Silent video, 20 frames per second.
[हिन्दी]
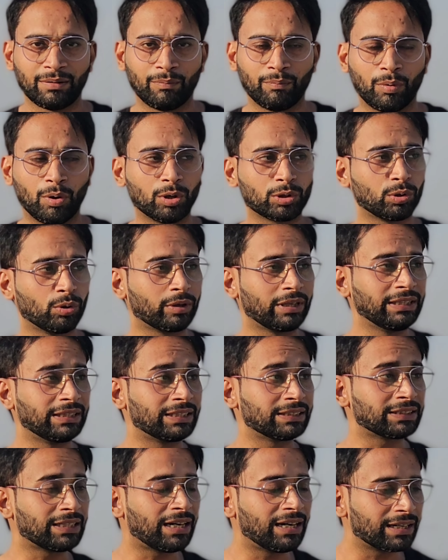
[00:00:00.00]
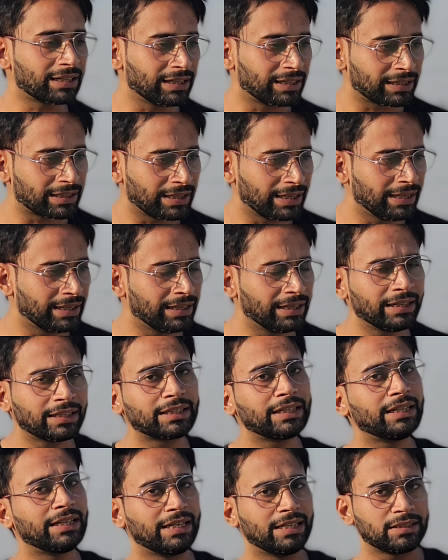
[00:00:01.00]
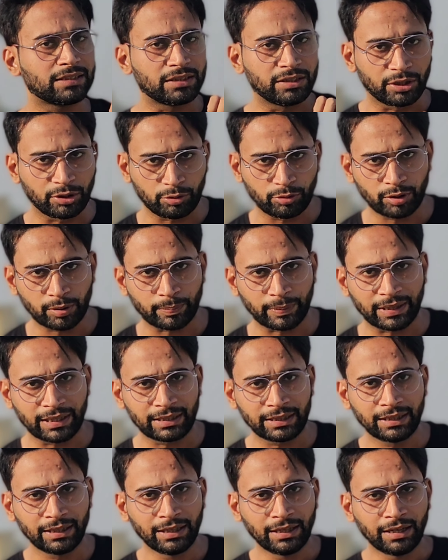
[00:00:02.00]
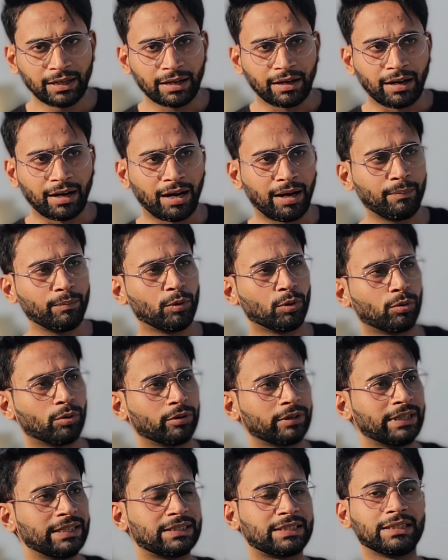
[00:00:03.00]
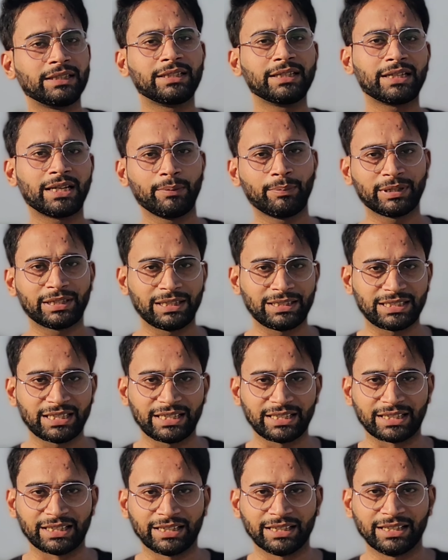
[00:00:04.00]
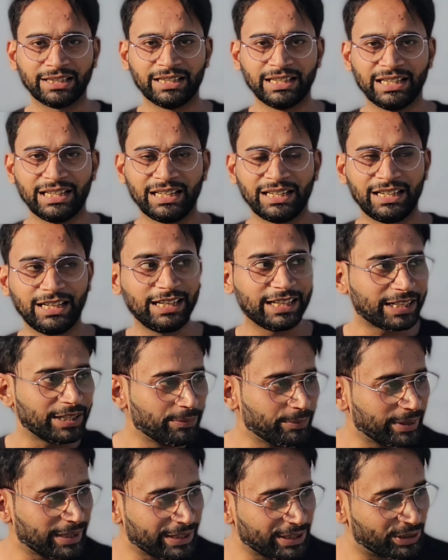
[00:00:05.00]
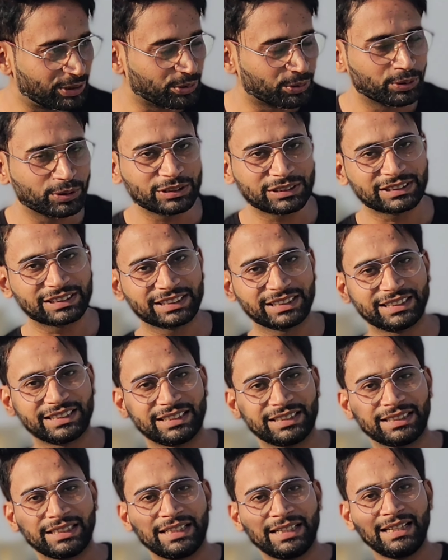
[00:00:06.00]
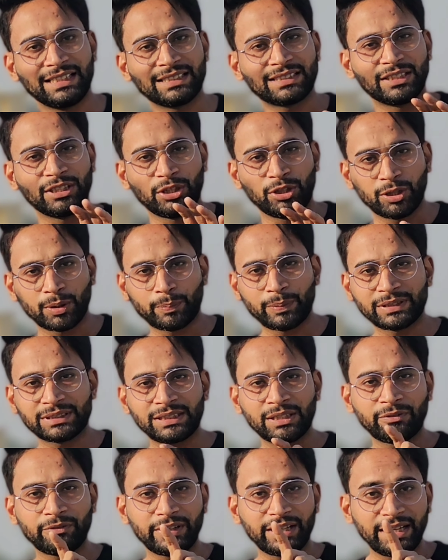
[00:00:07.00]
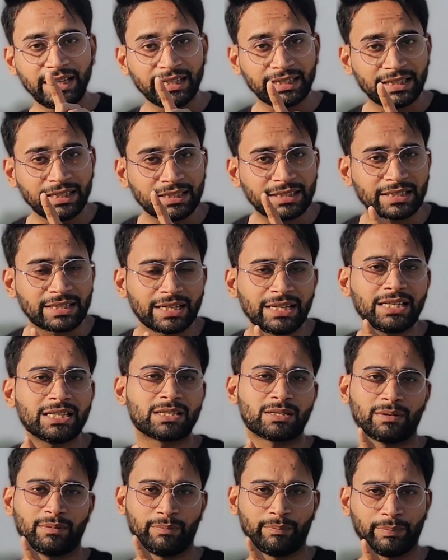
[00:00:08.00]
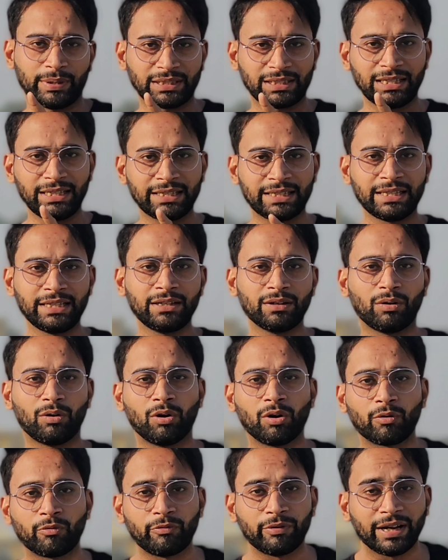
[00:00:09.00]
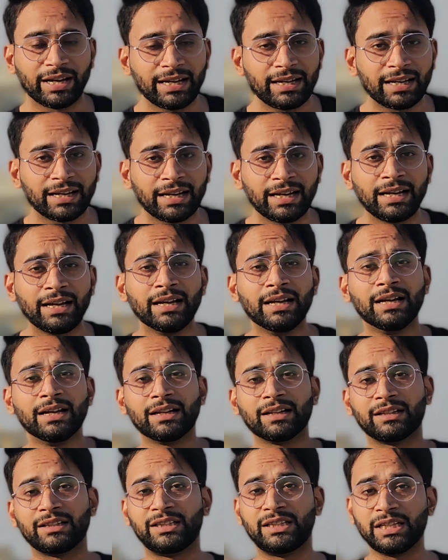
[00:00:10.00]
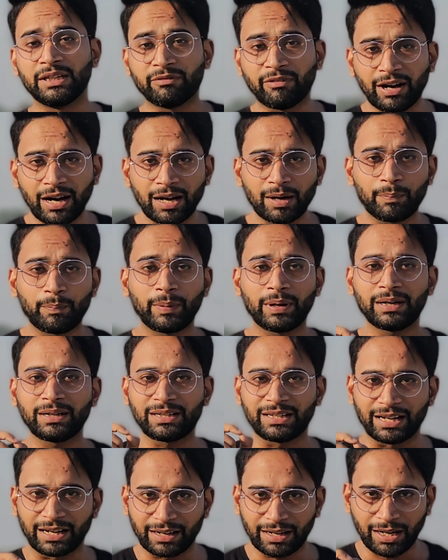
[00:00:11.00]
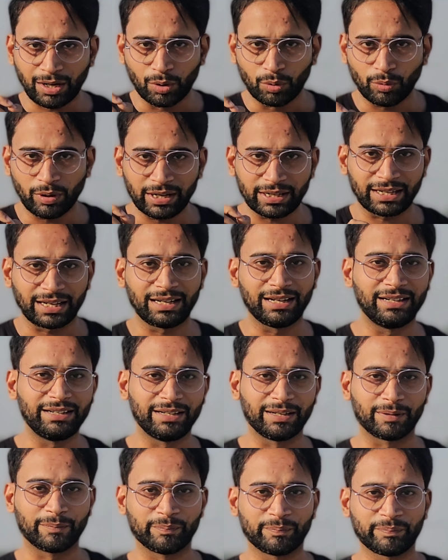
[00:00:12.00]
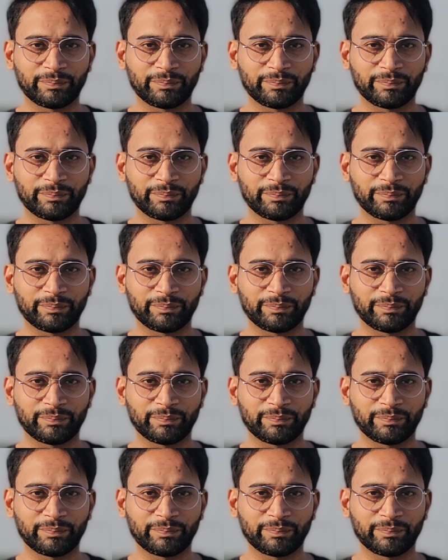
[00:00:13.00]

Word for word: बहुत लोग इंतज़ार कर रहे हैं कि इस न्यू ईयर पर हम लोगों की ज़िंदगी बदल जाएगी लेकिन मेरे दोस्त इस न्यू ईयर पर सिर्फ एक ही चीज़ बदलेगी और वह है दीवार पर टंगा हुआ कैलेंडर